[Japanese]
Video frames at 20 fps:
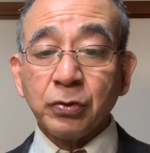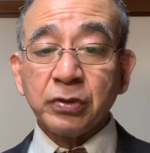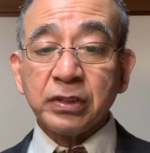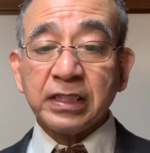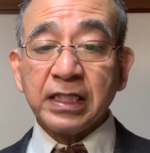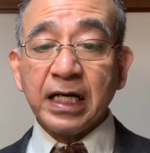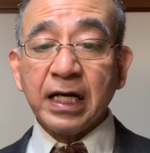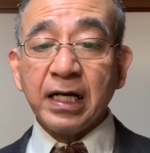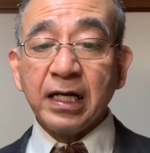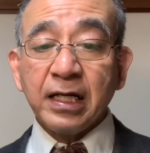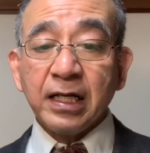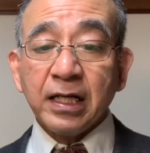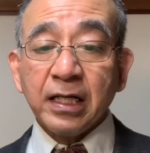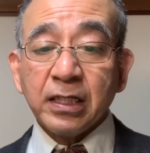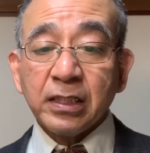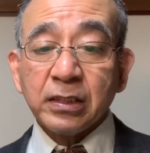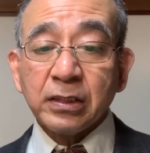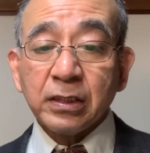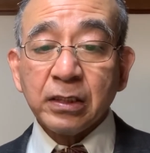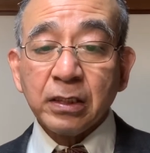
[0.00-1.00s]
りや
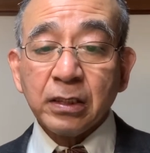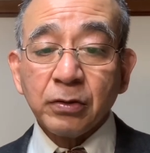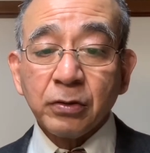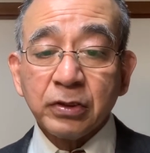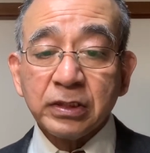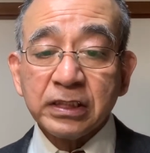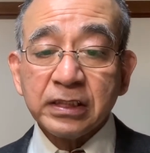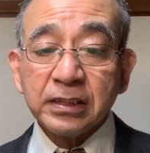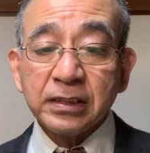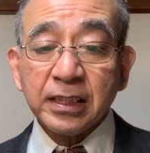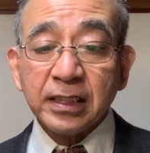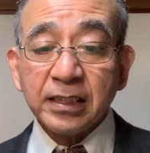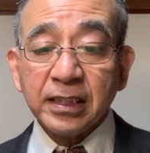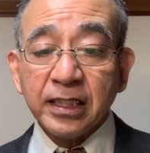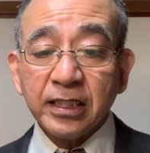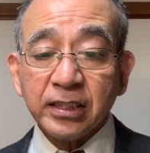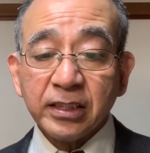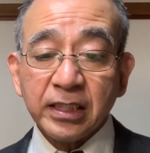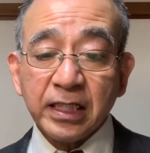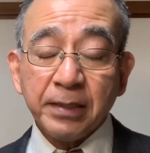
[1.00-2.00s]
路地に出て
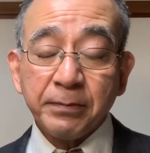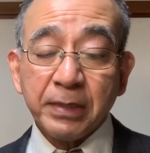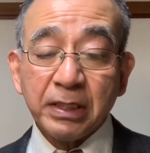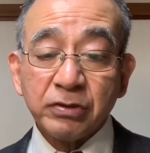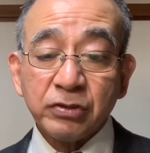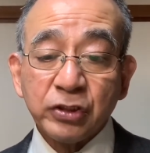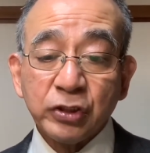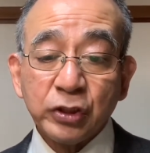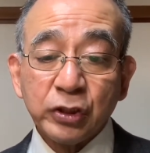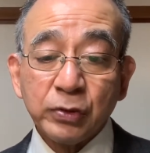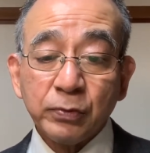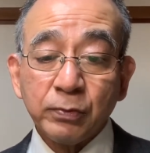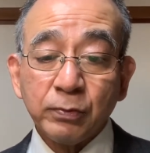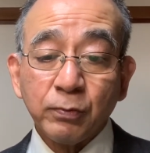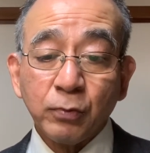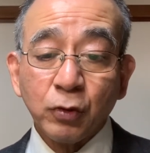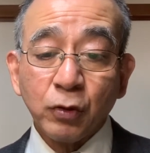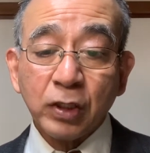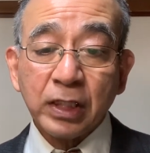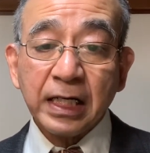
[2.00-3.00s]
行って貧しい
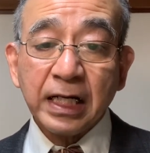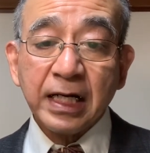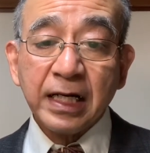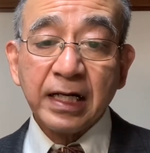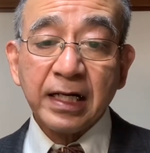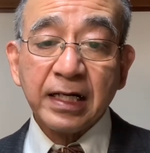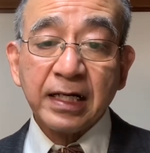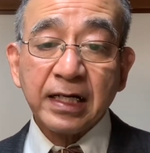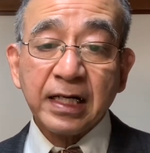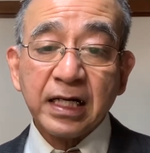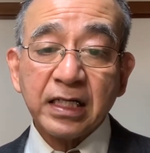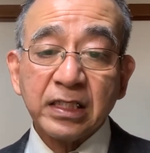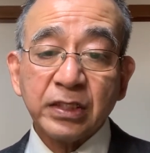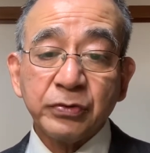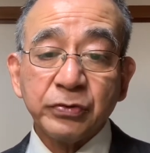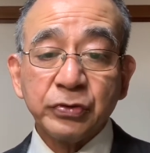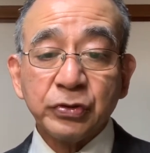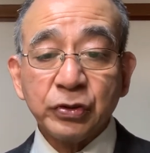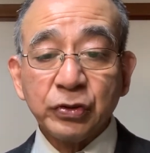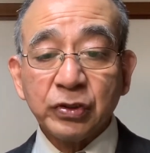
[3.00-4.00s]
者や体の
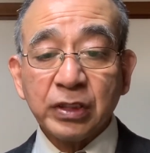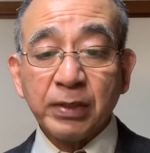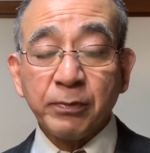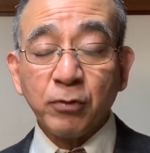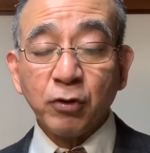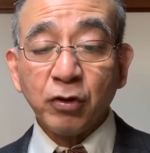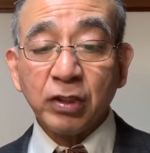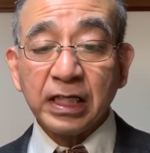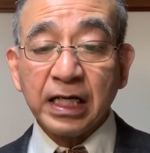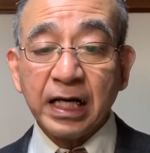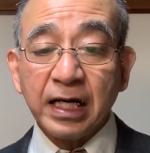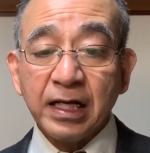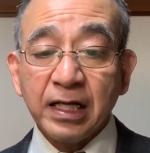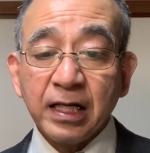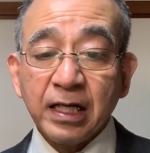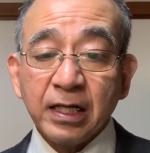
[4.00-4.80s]
不自由な者や